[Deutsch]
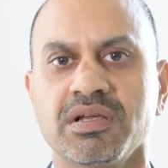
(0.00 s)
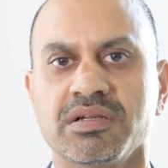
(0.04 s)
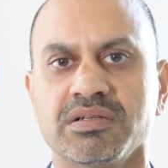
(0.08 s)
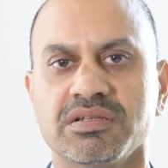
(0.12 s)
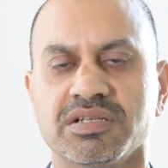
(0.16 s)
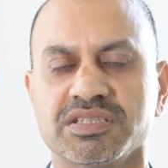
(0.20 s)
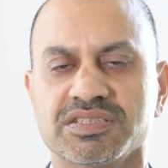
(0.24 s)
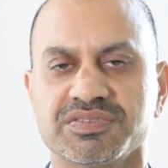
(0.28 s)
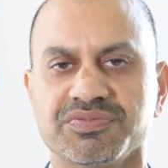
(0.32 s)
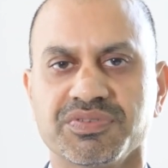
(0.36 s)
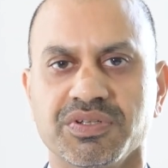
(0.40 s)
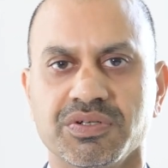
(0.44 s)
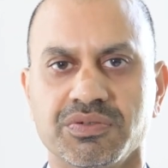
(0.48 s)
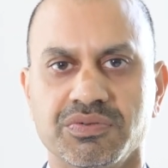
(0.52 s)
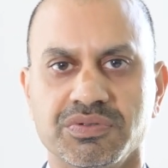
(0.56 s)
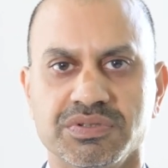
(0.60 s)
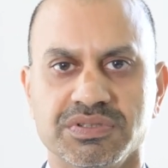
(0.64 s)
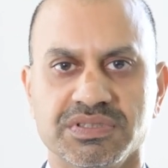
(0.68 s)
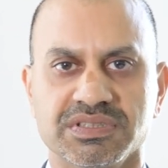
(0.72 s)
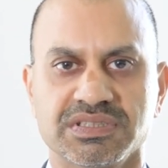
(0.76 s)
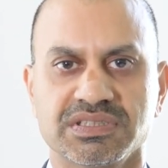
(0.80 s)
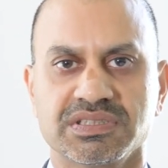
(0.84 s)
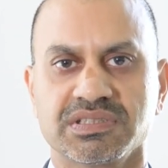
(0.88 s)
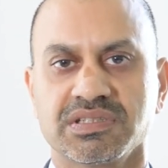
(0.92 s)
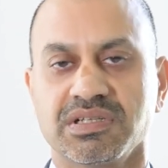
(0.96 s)
dass wir
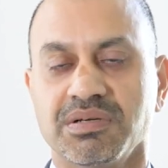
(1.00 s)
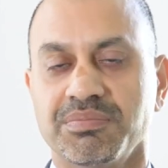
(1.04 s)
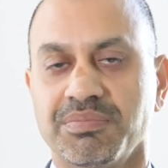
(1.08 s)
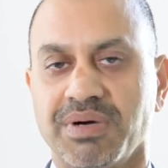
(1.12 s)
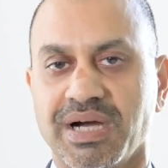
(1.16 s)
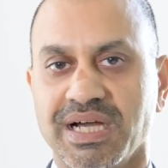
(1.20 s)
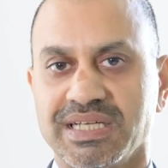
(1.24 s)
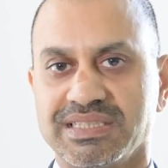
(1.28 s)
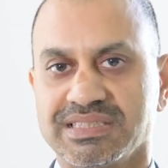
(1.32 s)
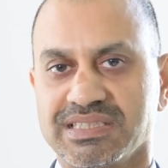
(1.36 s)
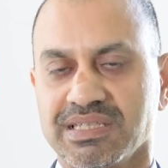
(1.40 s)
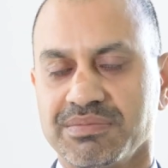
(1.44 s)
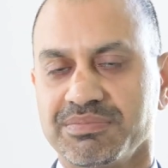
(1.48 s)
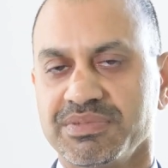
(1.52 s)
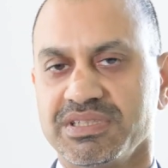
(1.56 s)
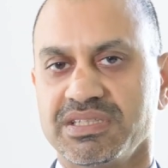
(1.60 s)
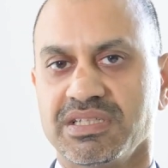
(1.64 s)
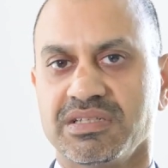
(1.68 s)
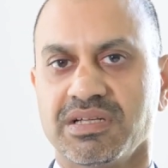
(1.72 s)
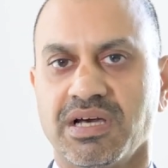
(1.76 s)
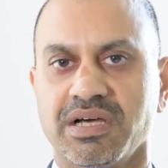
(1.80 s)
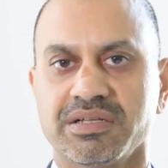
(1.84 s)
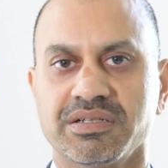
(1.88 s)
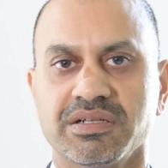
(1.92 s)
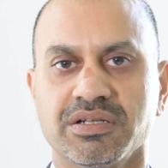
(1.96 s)
uns gemeinsam mit
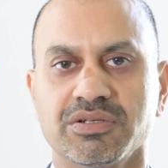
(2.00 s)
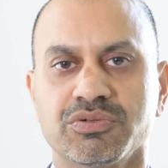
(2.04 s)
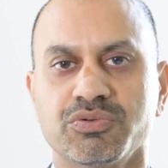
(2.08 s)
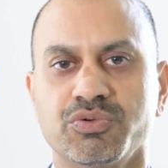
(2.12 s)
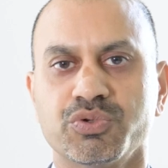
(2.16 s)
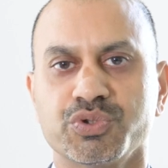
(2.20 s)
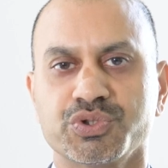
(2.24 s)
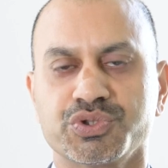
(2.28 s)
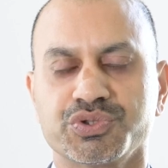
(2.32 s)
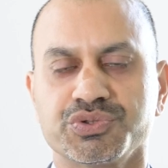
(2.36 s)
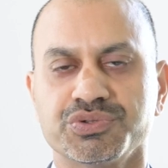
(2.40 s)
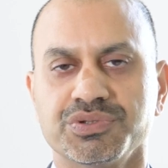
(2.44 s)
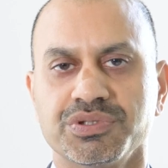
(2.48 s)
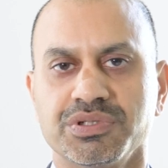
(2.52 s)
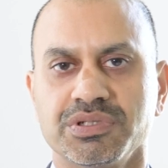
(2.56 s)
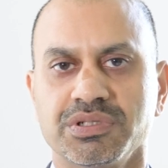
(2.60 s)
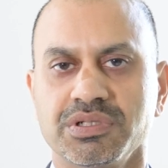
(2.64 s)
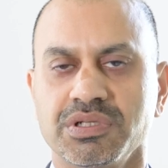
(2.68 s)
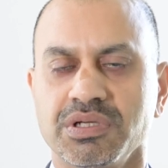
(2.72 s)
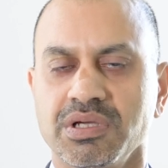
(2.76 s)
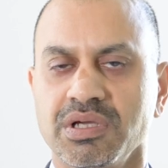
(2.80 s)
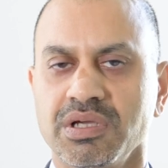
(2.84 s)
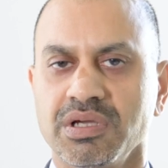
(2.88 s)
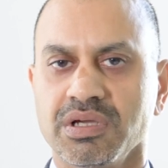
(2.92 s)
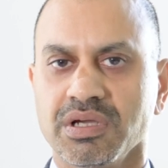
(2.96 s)
den anderen
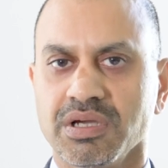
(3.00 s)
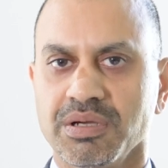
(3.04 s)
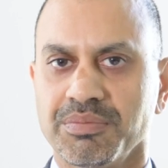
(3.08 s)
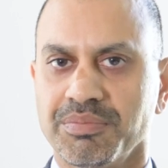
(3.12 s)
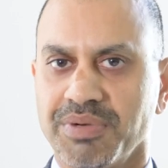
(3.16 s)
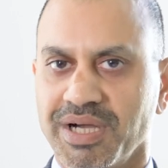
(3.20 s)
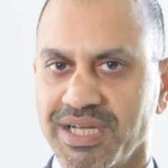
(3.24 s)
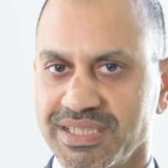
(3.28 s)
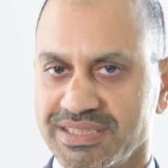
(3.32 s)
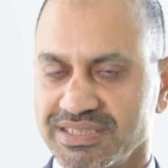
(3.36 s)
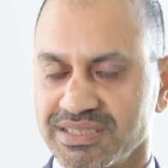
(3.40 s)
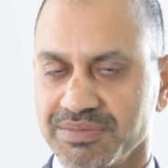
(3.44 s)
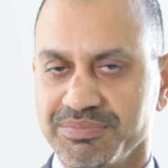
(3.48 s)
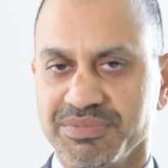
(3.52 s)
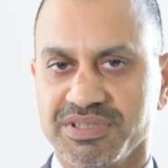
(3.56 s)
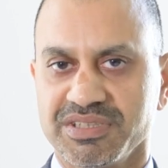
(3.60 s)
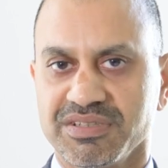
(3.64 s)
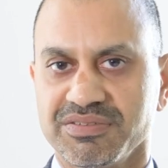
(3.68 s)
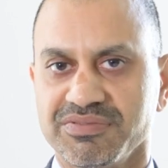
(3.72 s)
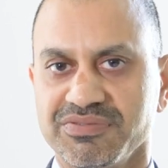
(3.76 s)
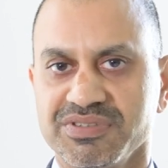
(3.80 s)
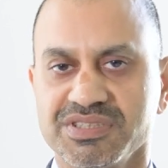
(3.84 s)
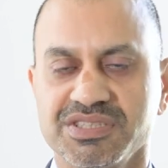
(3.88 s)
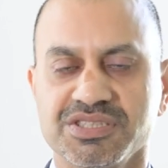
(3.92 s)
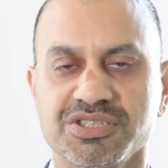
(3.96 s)
Hochschulen, gemeinsam mit
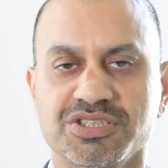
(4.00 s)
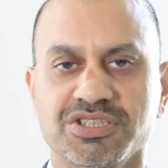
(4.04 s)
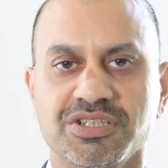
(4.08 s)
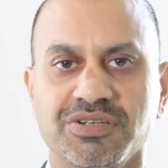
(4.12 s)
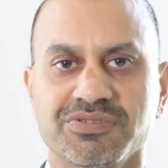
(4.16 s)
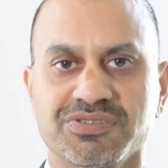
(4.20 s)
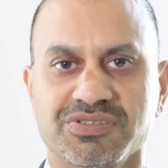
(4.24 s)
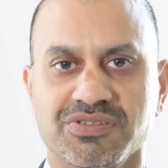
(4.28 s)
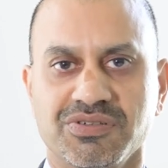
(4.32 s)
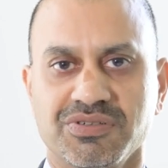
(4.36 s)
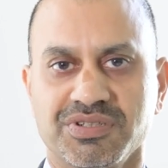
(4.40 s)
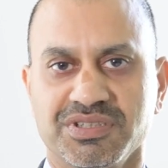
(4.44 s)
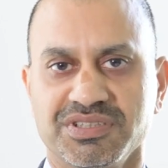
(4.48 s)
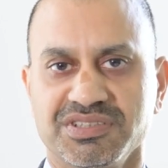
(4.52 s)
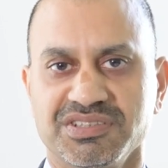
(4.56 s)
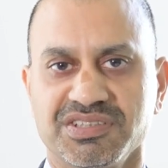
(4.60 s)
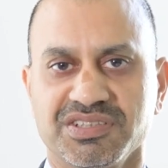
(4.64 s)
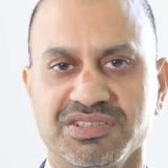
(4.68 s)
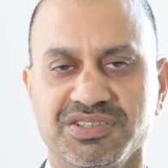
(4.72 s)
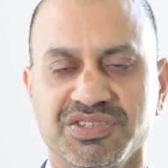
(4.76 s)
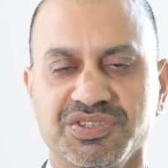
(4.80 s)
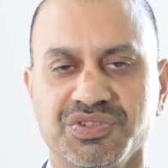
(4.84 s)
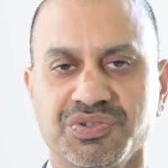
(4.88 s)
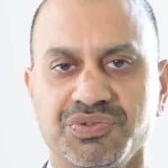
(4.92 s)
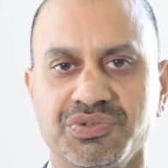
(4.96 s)
den
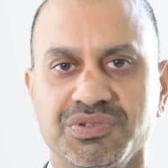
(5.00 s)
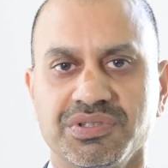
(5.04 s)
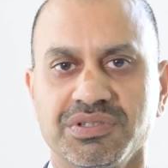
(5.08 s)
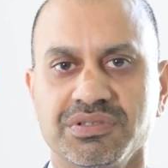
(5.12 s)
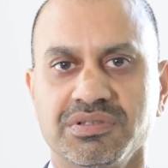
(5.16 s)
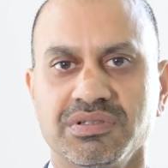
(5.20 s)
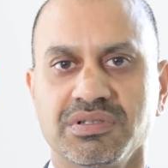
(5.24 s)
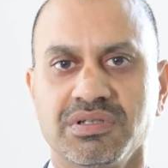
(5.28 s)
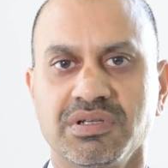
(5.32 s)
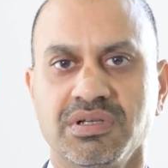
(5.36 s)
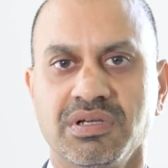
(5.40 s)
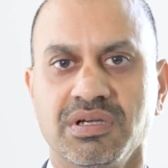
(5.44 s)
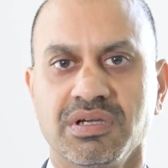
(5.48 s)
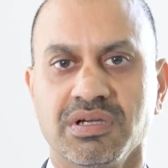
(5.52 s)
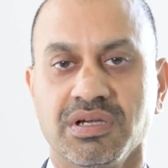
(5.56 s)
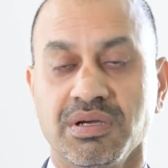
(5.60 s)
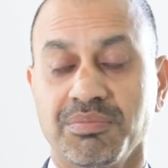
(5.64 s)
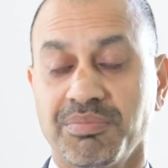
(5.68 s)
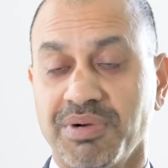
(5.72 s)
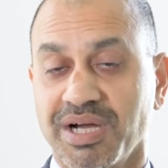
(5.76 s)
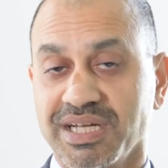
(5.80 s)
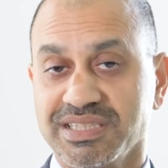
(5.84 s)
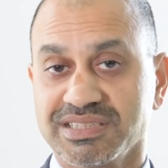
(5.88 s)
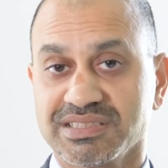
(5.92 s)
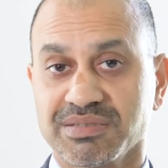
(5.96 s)
Wissenschaftsorganisationen,
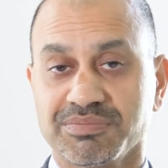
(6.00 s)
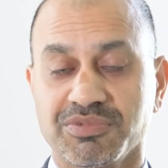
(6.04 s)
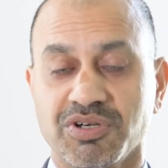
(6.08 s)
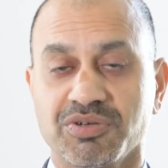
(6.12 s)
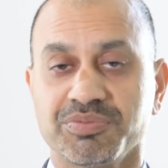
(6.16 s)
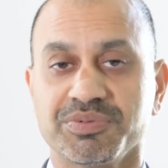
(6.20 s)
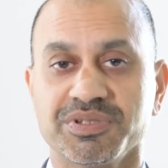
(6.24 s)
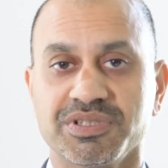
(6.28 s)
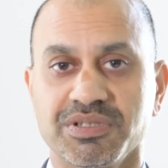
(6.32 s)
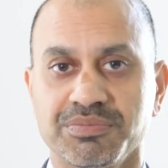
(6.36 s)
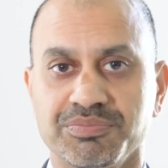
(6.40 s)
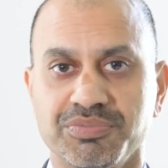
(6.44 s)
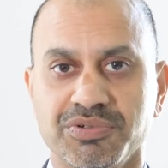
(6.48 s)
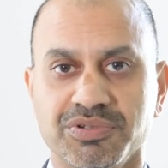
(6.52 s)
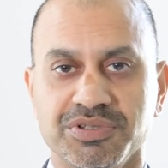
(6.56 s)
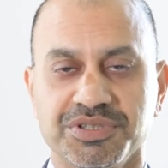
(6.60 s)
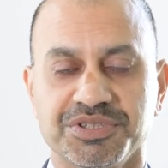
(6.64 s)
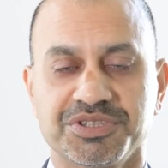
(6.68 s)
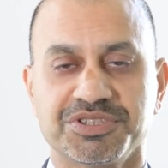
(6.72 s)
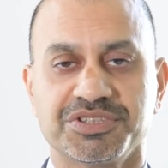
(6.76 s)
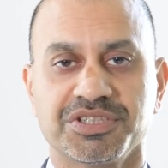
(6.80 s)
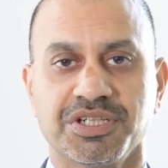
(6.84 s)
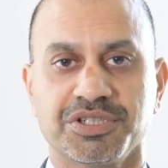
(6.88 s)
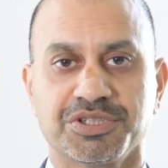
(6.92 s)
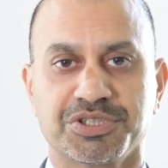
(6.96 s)
gemeinsam auch mit den
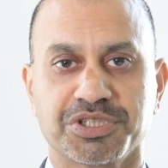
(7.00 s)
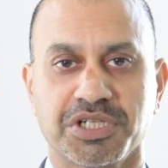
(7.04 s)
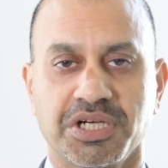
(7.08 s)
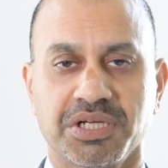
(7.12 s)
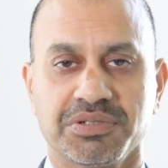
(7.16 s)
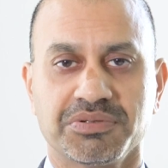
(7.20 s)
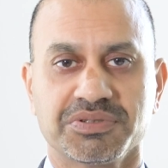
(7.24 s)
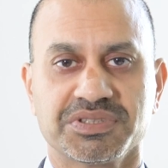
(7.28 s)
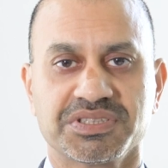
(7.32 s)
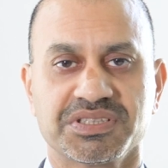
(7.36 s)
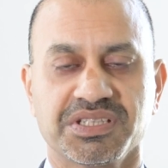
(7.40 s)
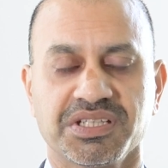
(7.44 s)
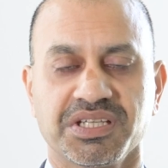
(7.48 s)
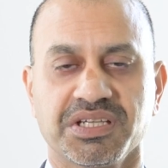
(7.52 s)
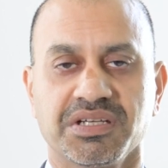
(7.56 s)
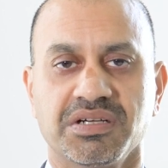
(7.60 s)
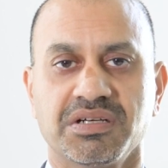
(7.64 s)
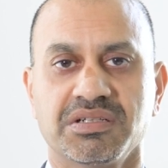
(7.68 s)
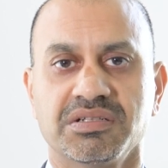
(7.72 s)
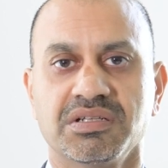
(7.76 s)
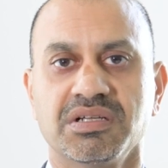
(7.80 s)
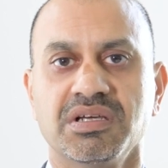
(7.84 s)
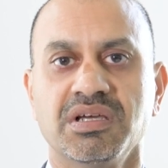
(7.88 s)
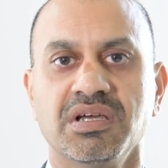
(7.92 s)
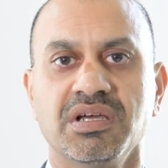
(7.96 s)
politischen
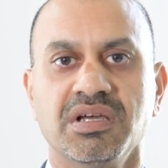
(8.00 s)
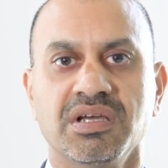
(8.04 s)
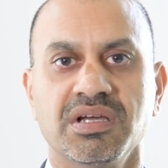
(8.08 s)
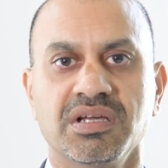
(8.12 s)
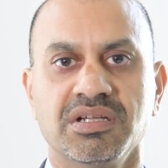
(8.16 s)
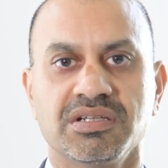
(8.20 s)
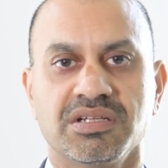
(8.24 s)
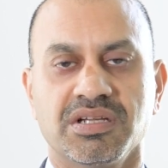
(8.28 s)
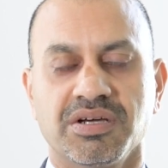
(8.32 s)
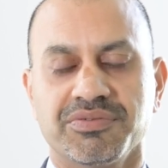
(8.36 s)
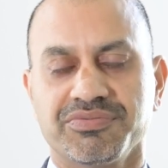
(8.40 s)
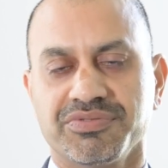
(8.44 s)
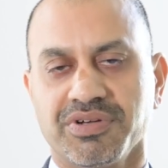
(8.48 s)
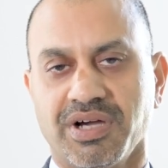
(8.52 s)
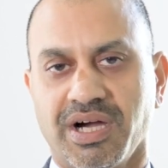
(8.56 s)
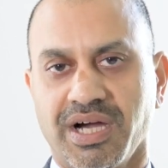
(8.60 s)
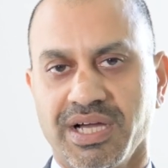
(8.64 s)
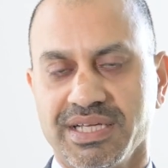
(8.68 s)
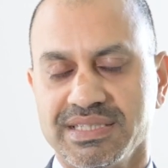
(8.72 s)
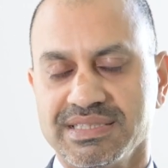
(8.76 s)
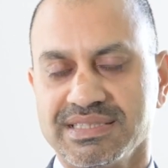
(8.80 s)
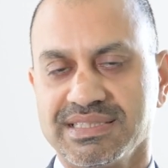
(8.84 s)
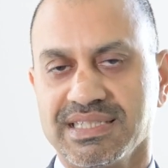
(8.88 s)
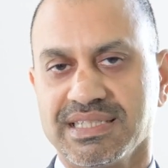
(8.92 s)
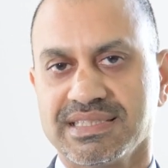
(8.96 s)
Entscheidungsträgern dafür
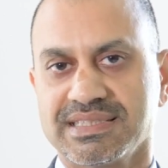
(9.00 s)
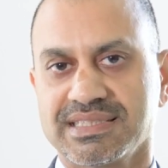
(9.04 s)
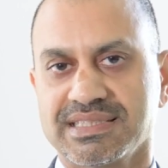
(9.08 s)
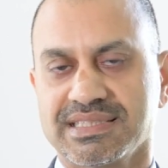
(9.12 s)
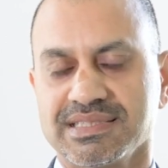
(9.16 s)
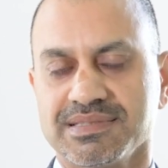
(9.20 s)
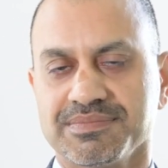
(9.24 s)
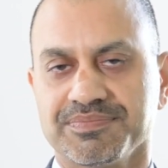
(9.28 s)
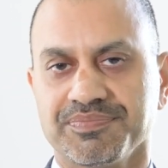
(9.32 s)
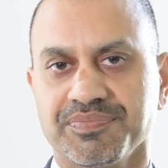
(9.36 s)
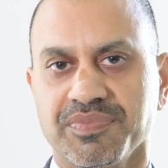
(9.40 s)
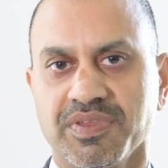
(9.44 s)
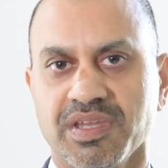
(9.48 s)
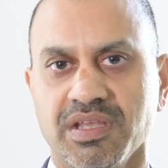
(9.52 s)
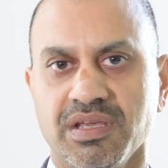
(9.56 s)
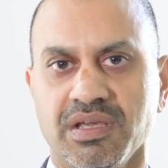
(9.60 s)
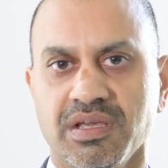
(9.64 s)
einsetzen,